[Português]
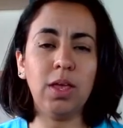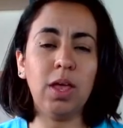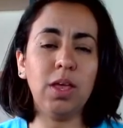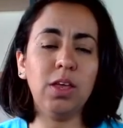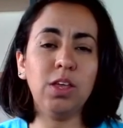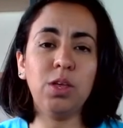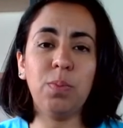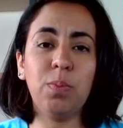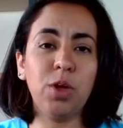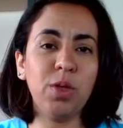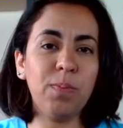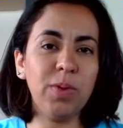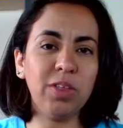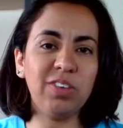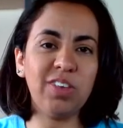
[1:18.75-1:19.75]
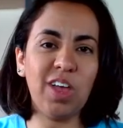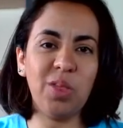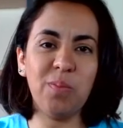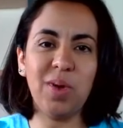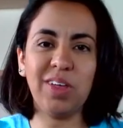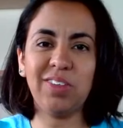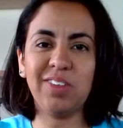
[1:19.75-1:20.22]
E aí a gente pode pensar
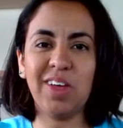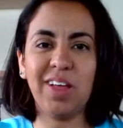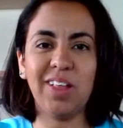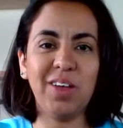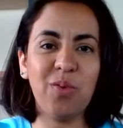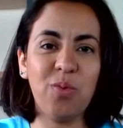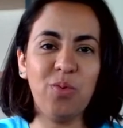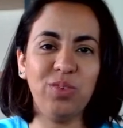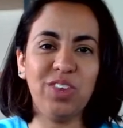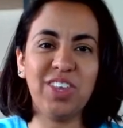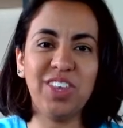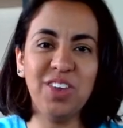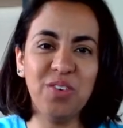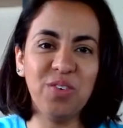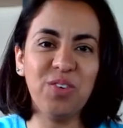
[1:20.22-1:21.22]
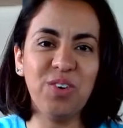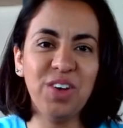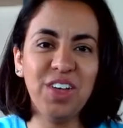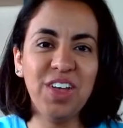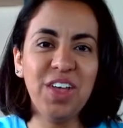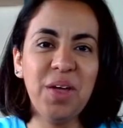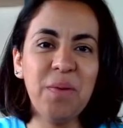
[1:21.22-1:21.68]
numa sala com cinco,
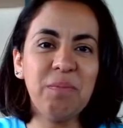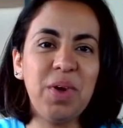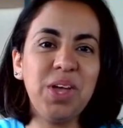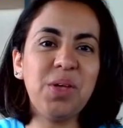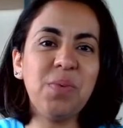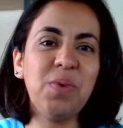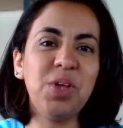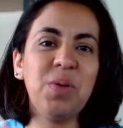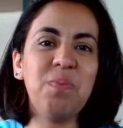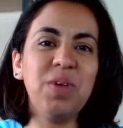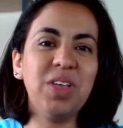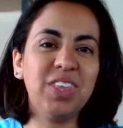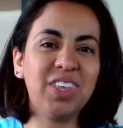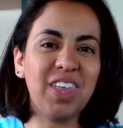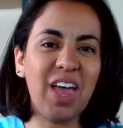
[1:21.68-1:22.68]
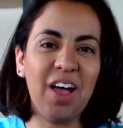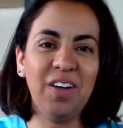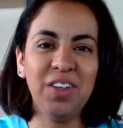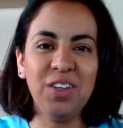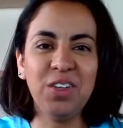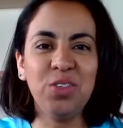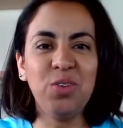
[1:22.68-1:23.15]
mas pode
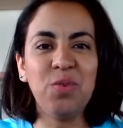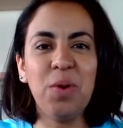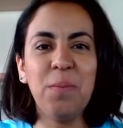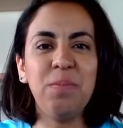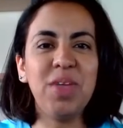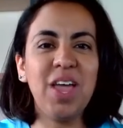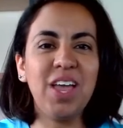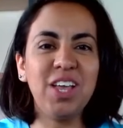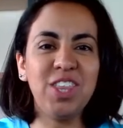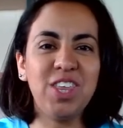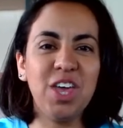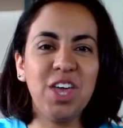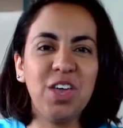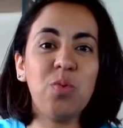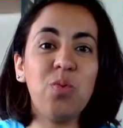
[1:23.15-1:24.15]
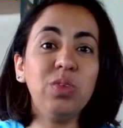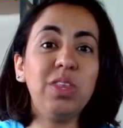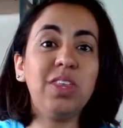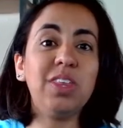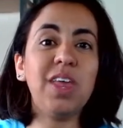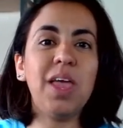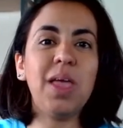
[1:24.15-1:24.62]
pensar num ambiente aí com
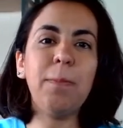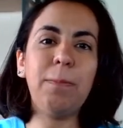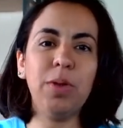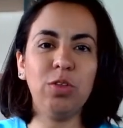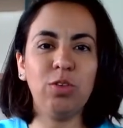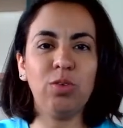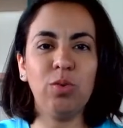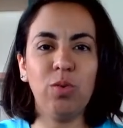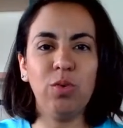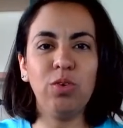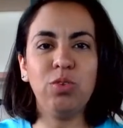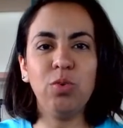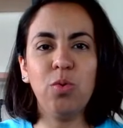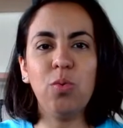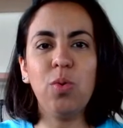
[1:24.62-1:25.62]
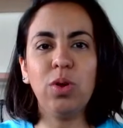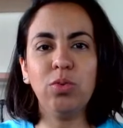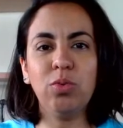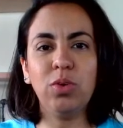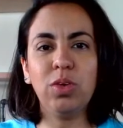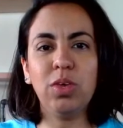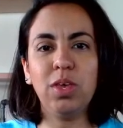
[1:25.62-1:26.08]
cem pessoas e o
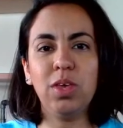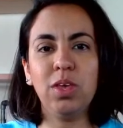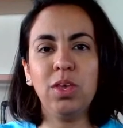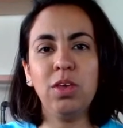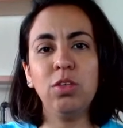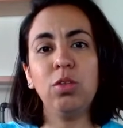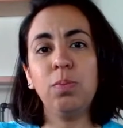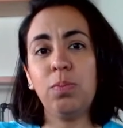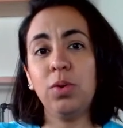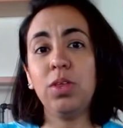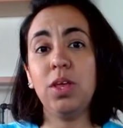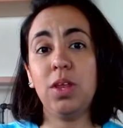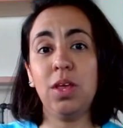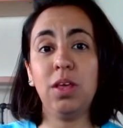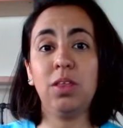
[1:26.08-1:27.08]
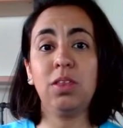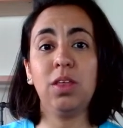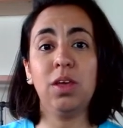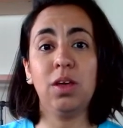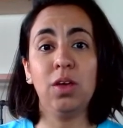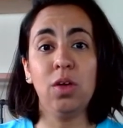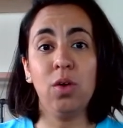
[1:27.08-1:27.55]
quanto que isso poderia
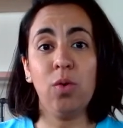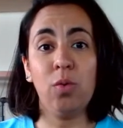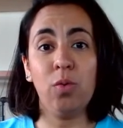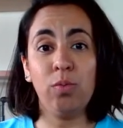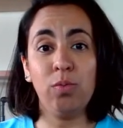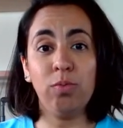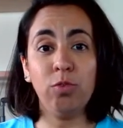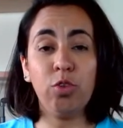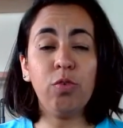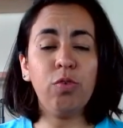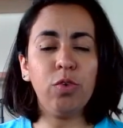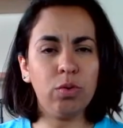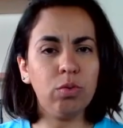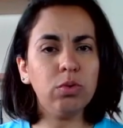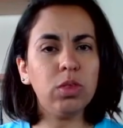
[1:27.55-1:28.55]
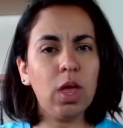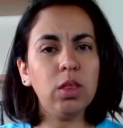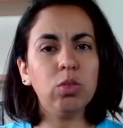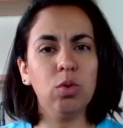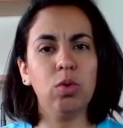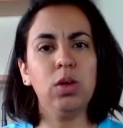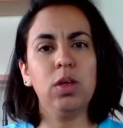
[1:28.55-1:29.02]
ser um
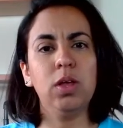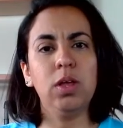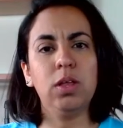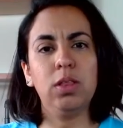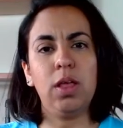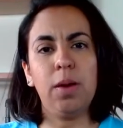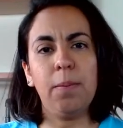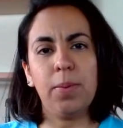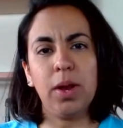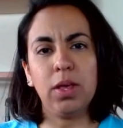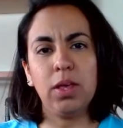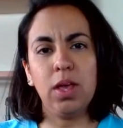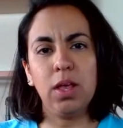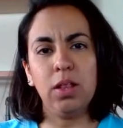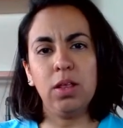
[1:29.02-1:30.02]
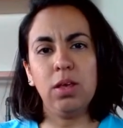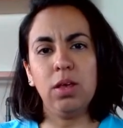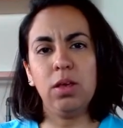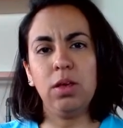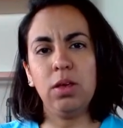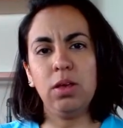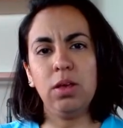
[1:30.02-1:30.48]
dificultador, né, para
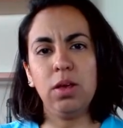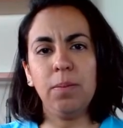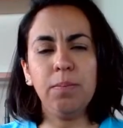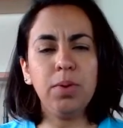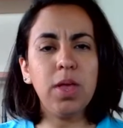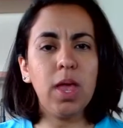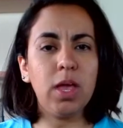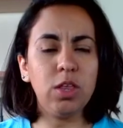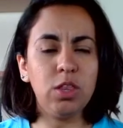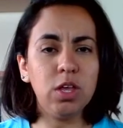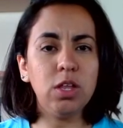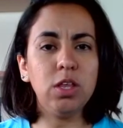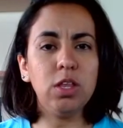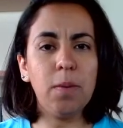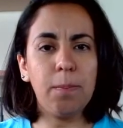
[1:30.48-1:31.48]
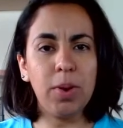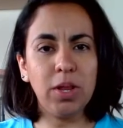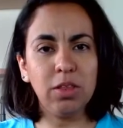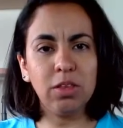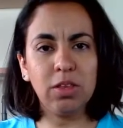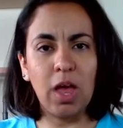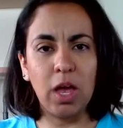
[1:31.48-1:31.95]
aquele ambiente ali de
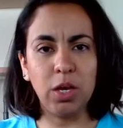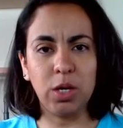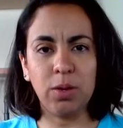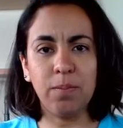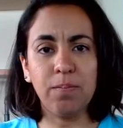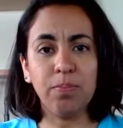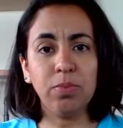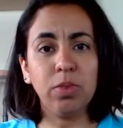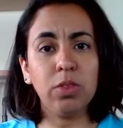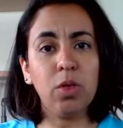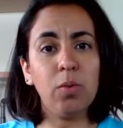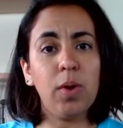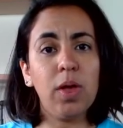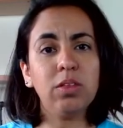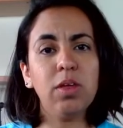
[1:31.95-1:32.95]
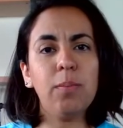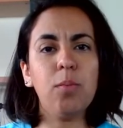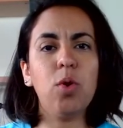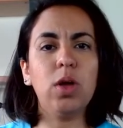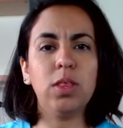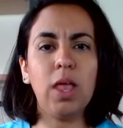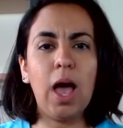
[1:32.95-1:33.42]
aprendizagem. Então essa
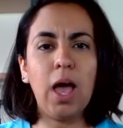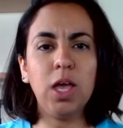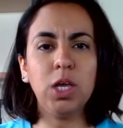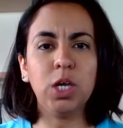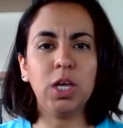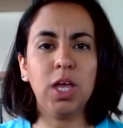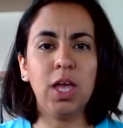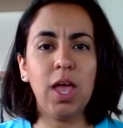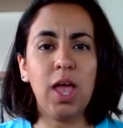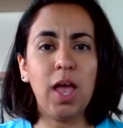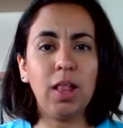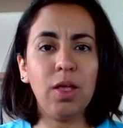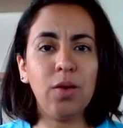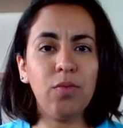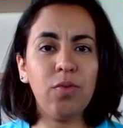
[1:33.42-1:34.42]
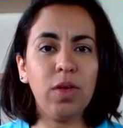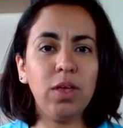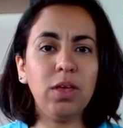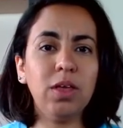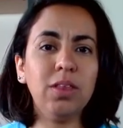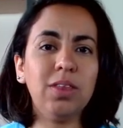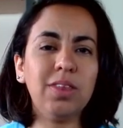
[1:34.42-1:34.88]
abordagem, ela
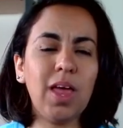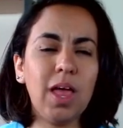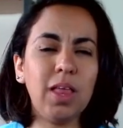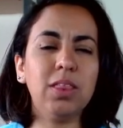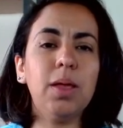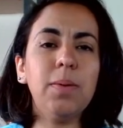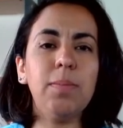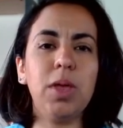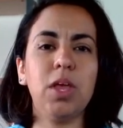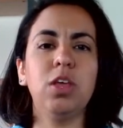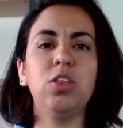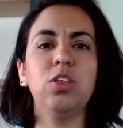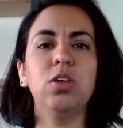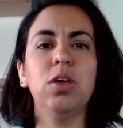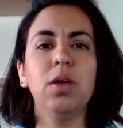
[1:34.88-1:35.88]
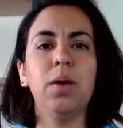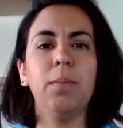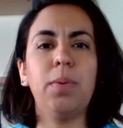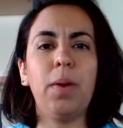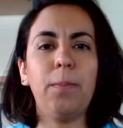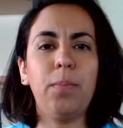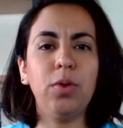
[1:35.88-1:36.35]
vem exatamente
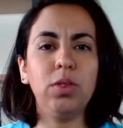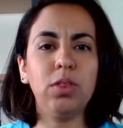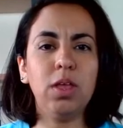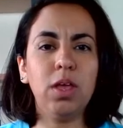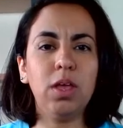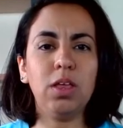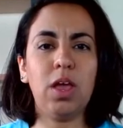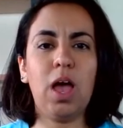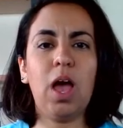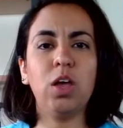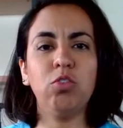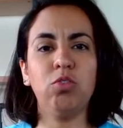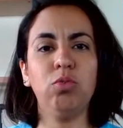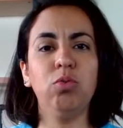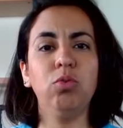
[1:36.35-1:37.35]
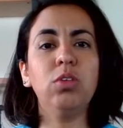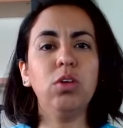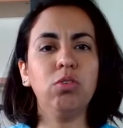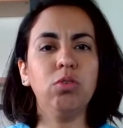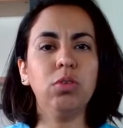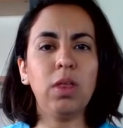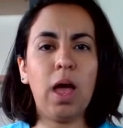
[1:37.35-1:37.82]
para poder nos
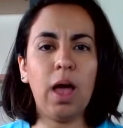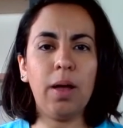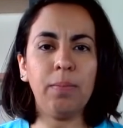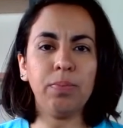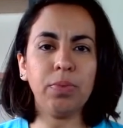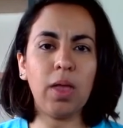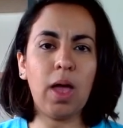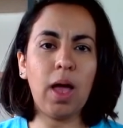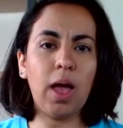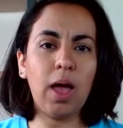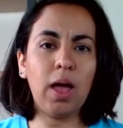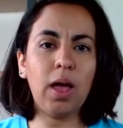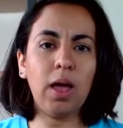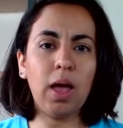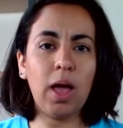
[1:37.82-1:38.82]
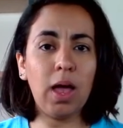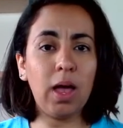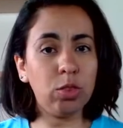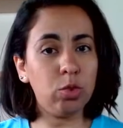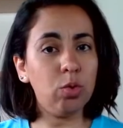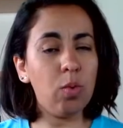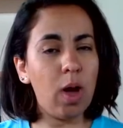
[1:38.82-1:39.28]
ajudar a, a
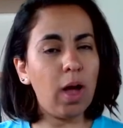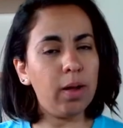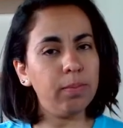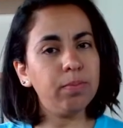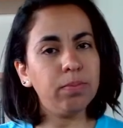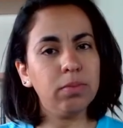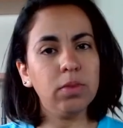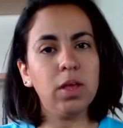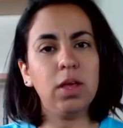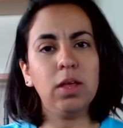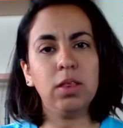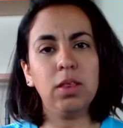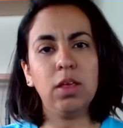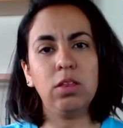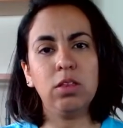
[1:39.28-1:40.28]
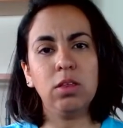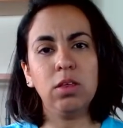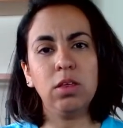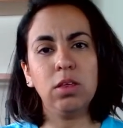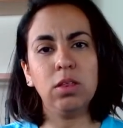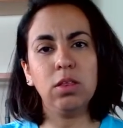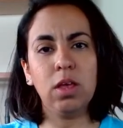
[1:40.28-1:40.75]
atuar, né,
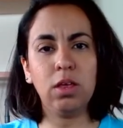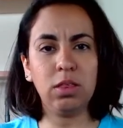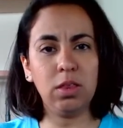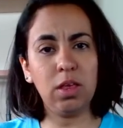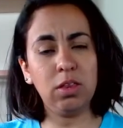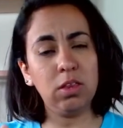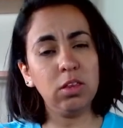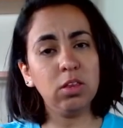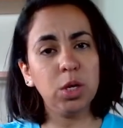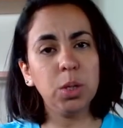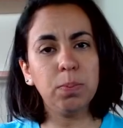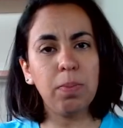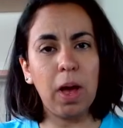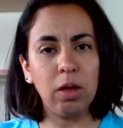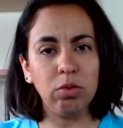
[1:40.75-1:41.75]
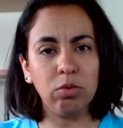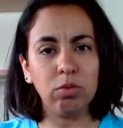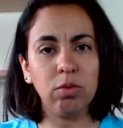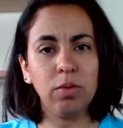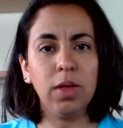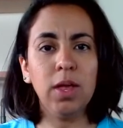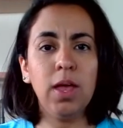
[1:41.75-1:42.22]
nesse, nesses espaços.